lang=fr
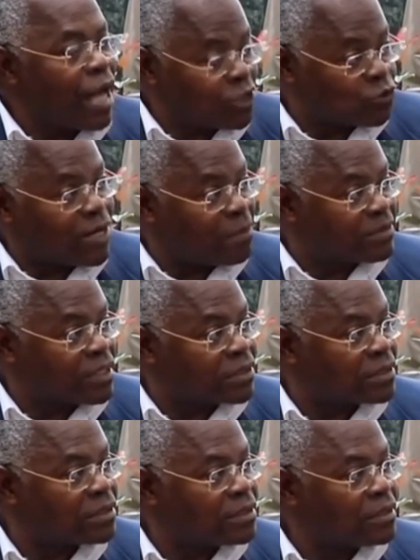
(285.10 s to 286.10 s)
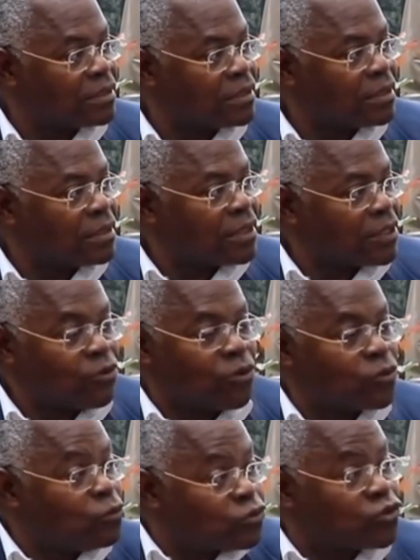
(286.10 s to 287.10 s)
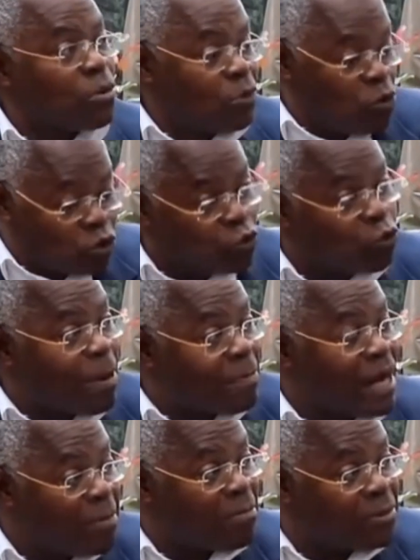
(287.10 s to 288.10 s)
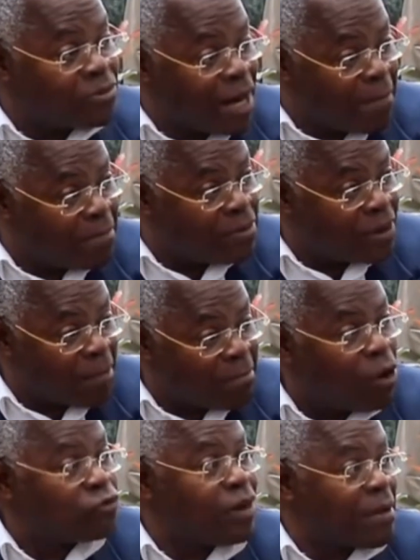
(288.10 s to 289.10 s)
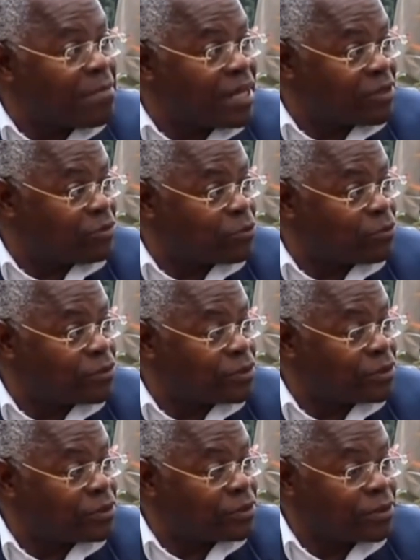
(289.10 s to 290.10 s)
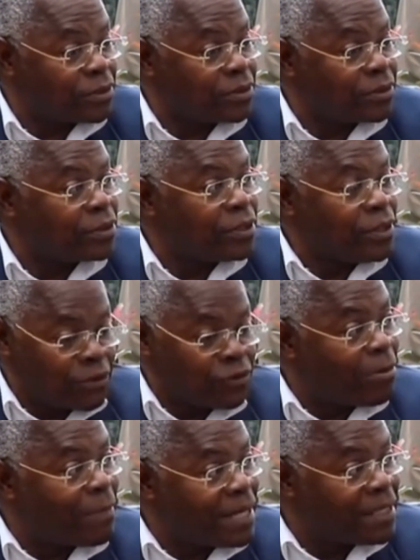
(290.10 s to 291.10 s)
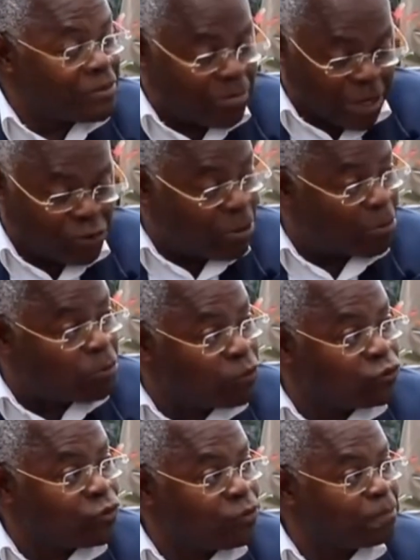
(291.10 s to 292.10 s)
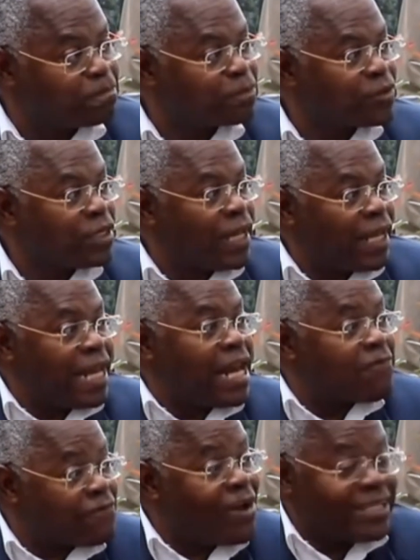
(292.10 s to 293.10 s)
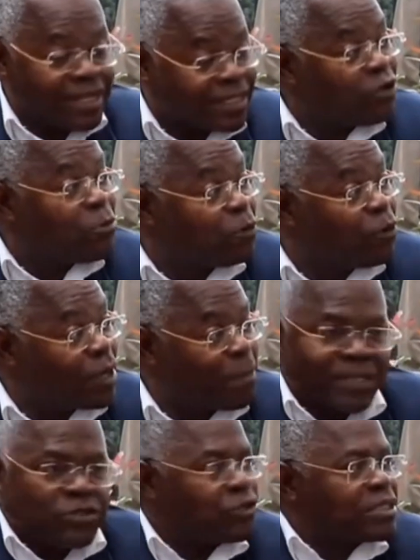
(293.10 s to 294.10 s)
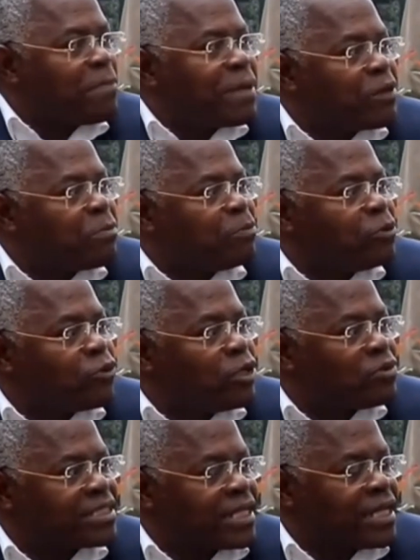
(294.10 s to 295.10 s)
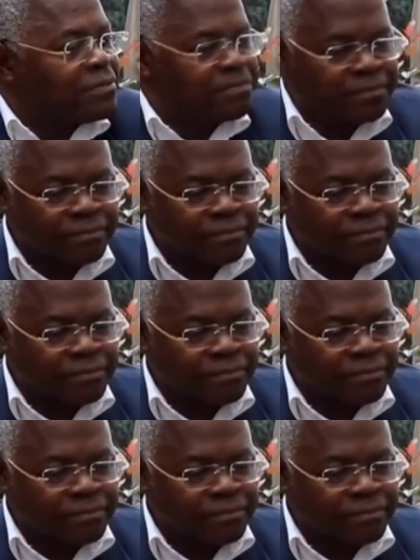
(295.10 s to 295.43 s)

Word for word: en son absence. Donc, nous sommes le jour même de la, de la mort de la mère de, de, et de, Mobutu. Et l'enfant est en train de pleurer parce que sa mère ne peut plus donner le sein.